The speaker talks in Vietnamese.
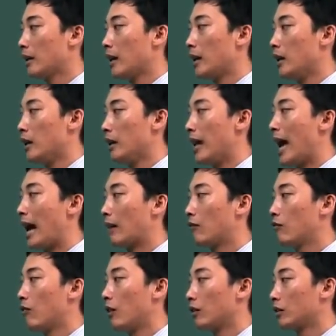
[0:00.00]
thì đạt
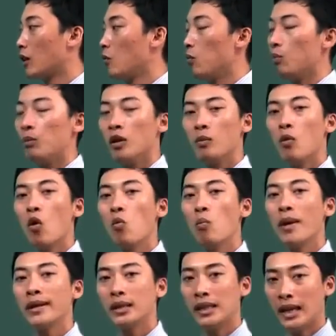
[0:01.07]
vận tốc mười bốn
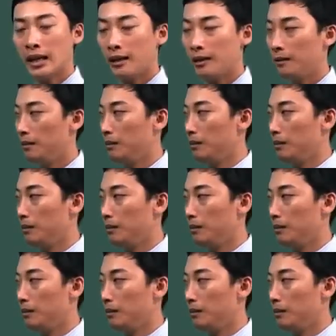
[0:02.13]
mét trên giây.